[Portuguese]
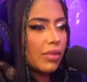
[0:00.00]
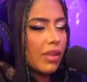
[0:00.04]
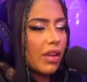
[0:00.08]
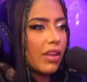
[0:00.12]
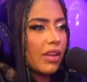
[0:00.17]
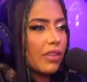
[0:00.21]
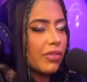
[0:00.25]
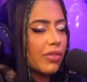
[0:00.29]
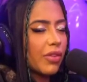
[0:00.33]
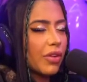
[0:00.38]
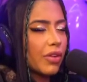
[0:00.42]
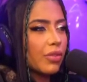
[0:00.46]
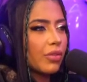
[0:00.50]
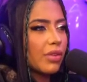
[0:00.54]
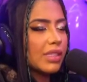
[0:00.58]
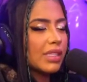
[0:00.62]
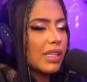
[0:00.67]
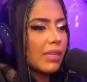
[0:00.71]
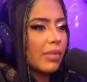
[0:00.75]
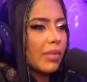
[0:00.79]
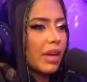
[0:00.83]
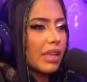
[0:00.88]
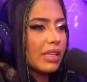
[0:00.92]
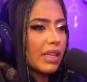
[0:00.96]
né? Que foi duas
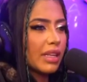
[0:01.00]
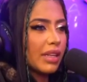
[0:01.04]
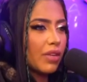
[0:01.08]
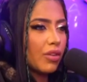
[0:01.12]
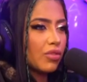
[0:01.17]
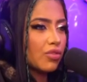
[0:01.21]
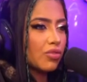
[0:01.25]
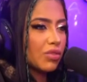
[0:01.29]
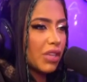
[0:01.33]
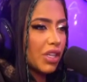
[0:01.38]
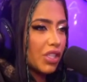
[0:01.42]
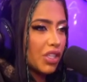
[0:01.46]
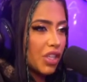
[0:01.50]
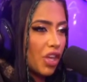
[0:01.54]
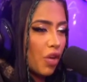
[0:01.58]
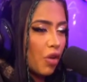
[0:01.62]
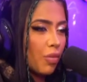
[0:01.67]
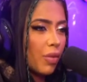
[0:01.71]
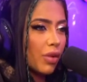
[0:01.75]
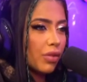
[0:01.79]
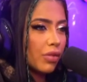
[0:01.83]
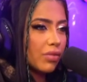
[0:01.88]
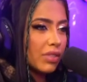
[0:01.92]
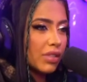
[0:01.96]
semanas até eu juntar dinheiro
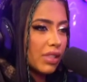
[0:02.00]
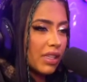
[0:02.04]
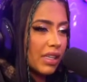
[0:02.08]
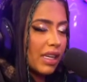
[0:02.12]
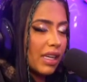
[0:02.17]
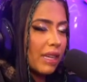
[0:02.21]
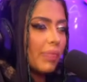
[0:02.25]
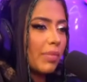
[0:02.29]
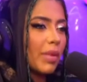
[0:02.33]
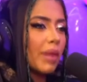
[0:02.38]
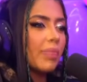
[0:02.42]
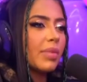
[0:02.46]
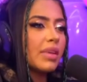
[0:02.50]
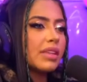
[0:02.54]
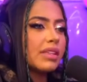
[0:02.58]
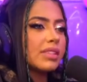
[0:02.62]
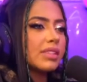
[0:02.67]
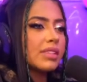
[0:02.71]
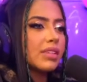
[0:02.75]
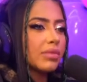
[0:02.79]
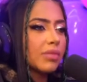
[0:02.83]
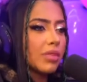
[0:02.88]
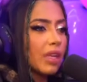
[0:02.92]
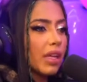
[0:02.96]
para conseguir ir pra
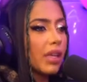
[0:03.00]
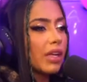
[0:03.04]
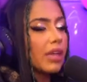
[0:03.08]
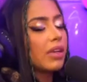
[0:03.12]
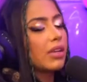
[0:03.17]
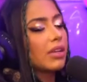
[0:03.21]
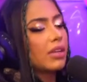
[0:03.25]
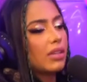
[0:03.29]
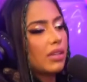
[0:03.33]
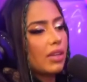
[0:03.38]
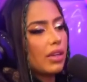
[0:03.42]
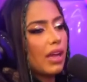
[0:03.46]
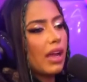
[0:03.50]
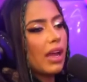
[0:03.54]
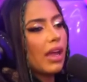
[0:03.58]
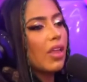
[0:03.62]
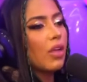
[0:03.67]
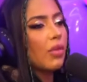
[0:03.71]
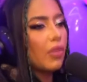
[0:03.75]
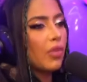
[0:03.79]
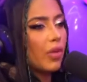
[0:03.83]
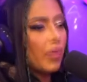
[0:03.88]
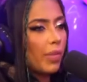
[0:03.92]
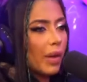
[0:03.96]
pensão. Aí
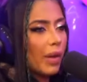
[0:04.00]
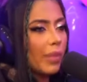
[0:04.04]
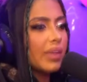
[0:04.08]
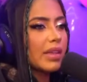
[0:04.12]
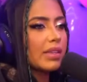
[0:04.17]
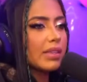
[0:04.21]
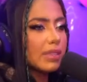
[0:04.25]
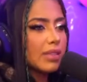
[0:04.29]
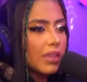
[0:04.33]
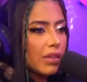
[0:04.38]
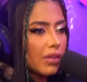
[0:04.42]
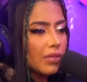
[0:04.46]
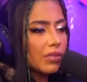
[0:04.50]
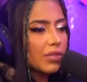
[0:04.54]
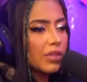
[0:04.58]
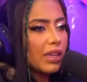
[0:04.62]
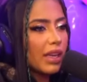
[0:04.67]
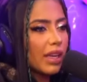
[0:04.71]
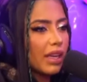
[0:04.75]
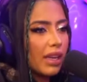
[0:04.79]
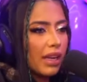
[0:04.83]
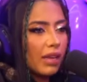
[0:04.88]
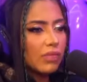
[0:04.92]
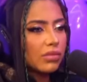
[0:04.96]
eu fui pra pensão,
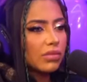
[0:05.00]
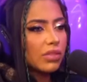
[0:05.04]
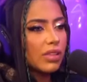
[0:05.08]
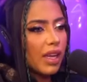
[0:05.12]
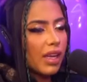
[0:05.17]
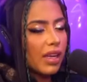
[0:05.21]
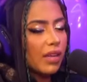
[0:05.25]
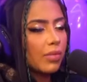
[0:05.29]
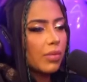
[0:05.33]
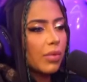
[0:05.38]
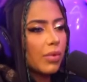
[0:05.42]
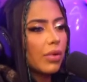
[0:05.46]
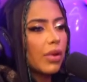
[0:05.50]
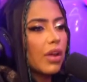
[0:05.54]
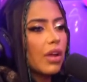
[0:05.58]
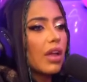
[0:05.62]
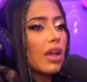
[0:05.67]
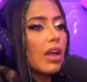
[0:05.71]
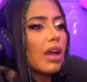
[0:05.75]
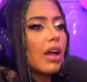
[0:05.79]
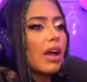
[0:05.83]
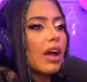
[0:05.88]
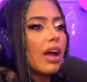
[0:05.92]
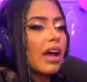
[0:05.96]
fiquei lá um tempo.
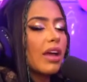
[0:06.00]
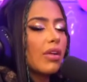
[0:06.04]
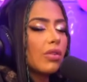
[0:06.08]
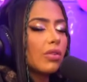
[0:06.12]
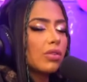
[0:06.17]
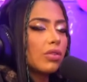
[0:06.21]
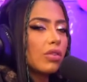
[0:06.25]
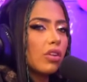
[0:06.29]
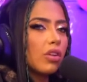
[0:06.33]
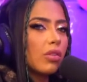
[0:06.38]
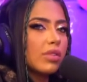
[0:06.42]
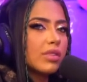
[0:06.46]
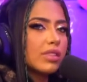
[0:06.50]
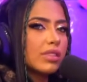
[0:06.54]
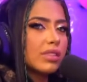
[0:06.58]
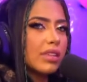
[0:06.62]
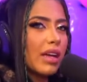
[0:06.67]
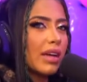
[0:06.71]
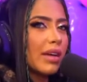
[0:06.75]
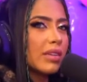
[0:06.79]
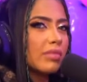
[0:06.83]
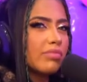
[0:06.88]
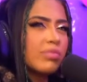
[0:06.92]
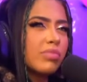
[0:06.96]
Aí quando eu
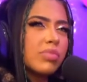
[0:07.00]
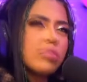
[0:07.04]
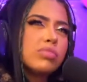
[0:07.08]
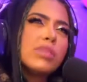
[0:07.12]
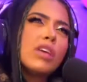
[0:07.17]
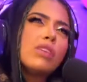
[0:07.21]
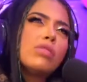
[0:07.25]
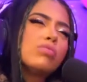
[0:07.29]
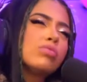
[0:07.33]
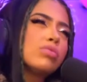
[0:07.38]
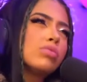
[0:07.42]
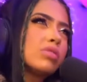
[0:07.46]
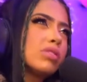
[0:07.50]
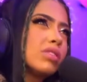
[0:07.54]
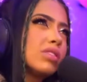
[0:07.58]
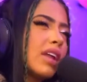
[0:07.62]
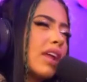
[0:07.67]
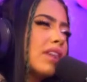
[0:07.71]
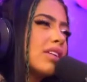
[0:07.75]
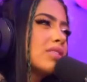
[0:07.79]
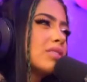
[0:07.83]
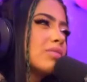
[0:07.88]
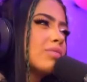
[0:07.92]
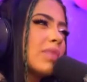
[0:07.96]
comecei. Aí deu uns
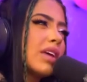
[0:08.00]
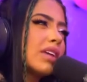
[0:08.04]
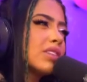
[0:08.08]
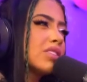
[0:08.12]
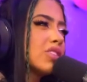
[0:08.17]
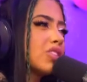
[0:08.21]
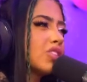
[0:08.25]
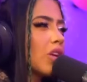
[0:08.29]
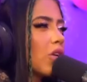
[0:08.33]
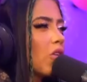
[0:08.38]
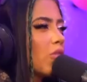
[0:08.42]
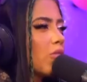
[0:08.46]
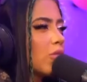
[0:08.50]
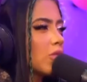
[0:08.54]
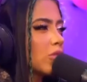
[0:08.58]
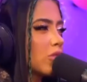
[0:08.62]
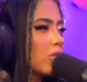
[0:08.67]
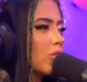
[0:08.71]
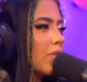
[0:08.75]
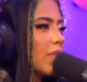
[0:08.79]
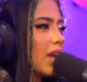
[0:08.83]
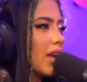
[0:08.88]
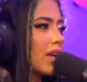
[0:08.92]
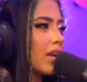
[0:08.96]
três meses, já
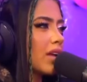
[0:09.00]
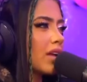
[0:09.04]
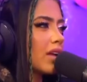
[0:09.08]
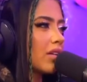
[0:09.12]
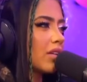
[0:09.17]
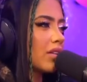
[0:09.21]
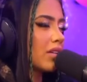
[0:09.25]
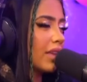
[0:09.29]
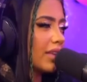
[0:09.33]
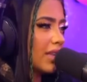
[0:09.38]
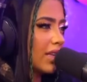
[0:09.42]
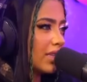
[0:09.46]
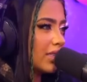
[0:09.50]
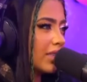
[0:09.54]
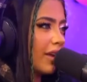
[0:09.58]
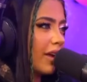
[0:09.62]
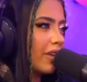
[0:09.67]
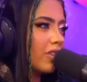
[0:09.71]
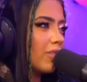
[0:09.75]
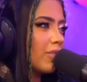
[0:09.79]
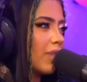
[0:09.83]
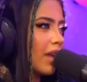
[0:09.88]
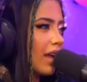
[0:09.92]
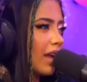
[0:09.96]
começou minha, a dar
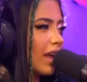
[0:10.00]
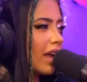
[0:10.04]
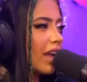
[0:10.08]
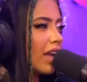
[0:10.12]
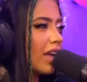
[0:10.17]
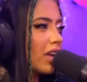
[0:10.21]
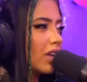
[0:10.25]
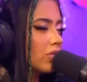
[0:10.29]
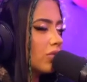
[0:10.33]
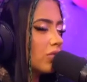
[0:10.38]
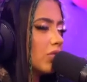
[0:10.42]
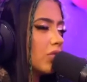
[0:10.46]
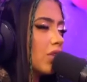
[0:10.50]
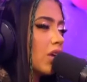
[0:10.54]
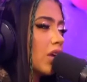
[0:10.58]
certo minha carreira e tudo.